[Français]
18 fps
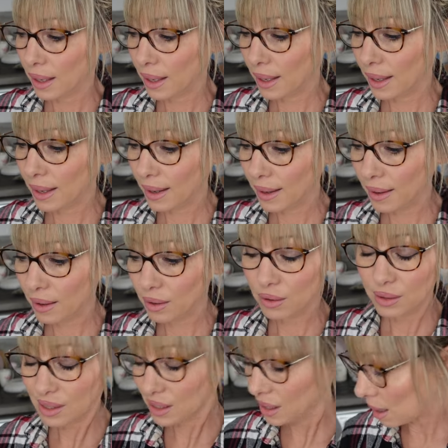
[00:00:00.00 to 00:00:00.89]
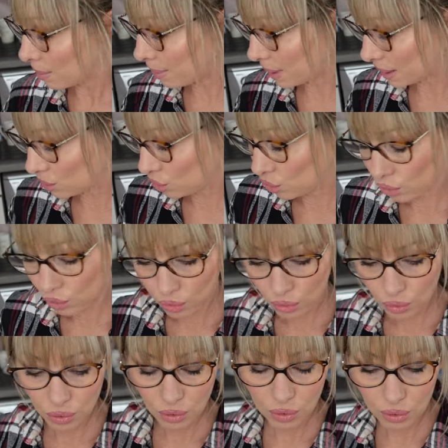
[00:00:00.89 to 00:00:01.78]
Et euh, aussi un pack
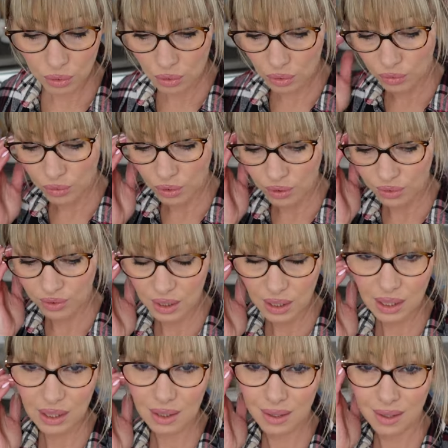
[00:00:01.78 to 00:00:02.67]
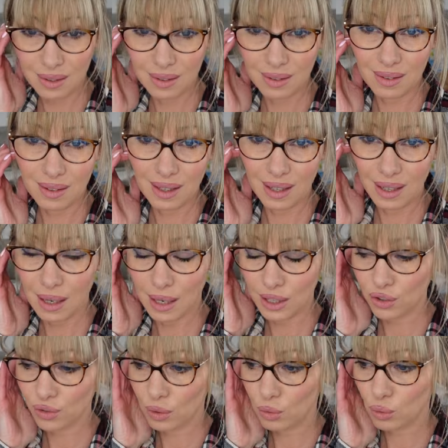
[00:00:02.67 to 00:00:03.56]
de, de Volvic. Et
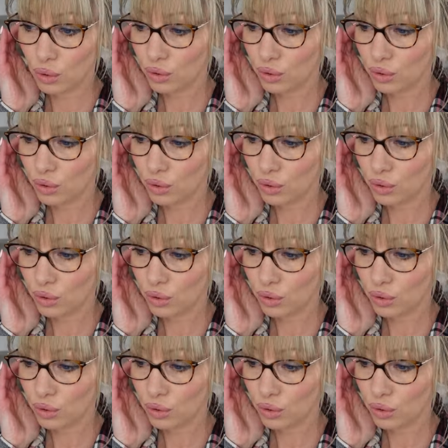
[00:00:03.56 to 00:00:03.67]
là, je vais tout